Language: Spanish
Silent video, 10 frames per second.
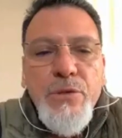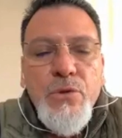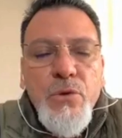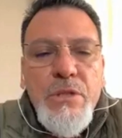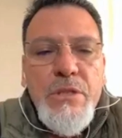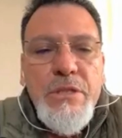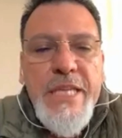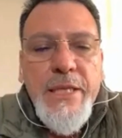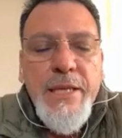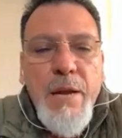son
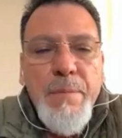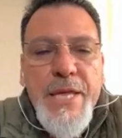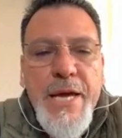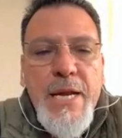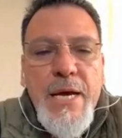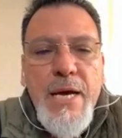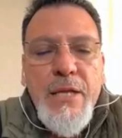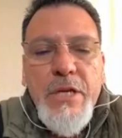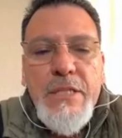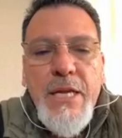7 de la mañana
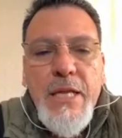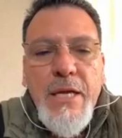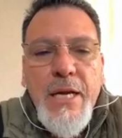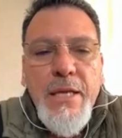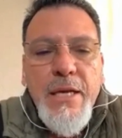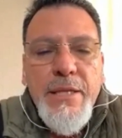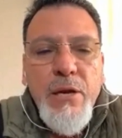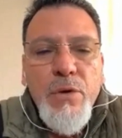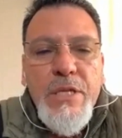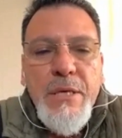a 3 de la tarde, de
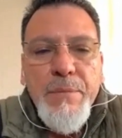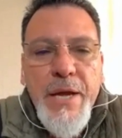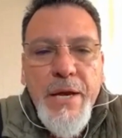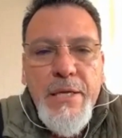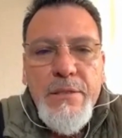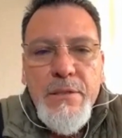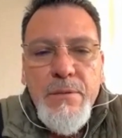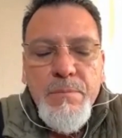lunes a viernes.